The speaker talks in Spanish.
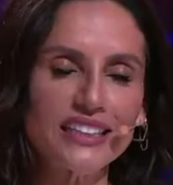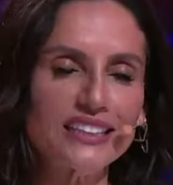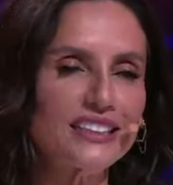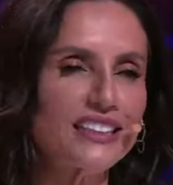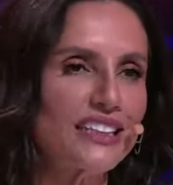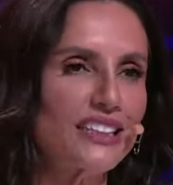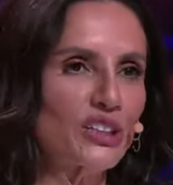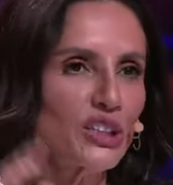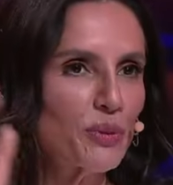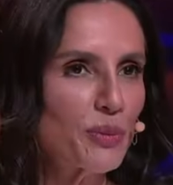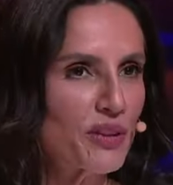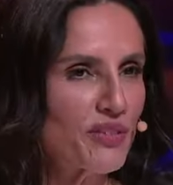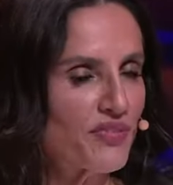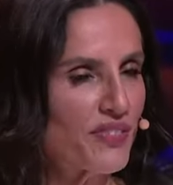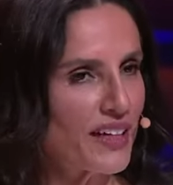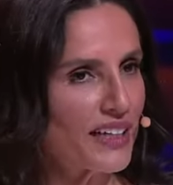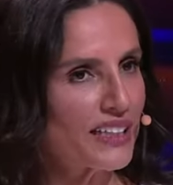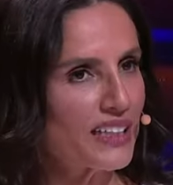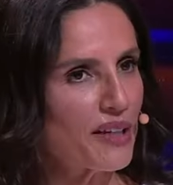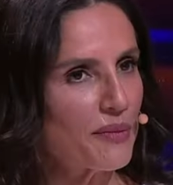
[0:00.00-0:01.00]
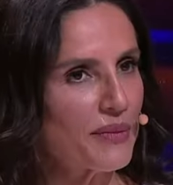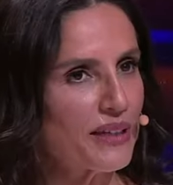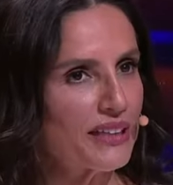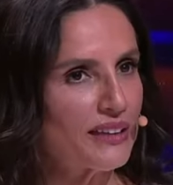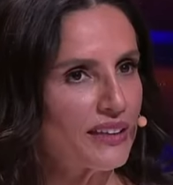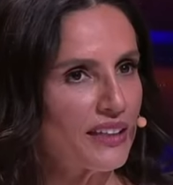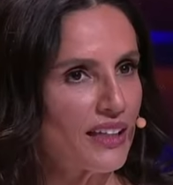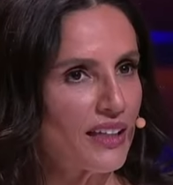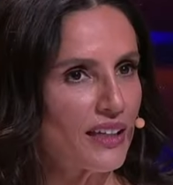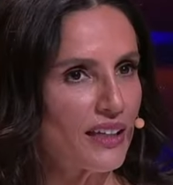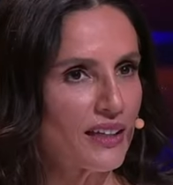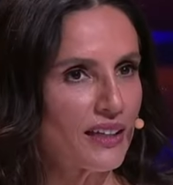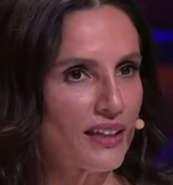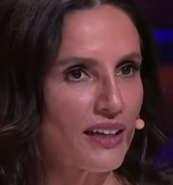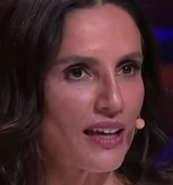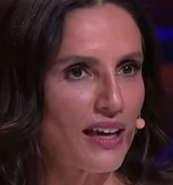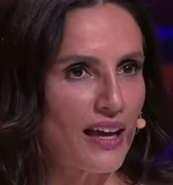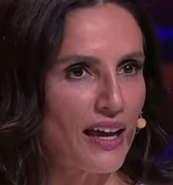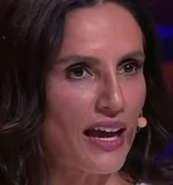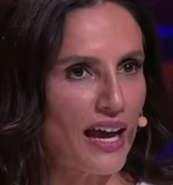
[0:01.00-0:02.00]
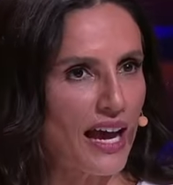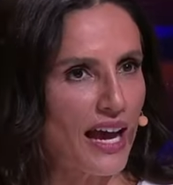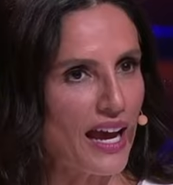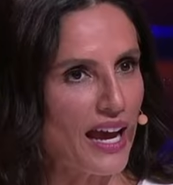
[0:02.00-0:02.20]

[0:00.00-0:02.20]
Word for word: entiendo hace que no me ponía nervioso.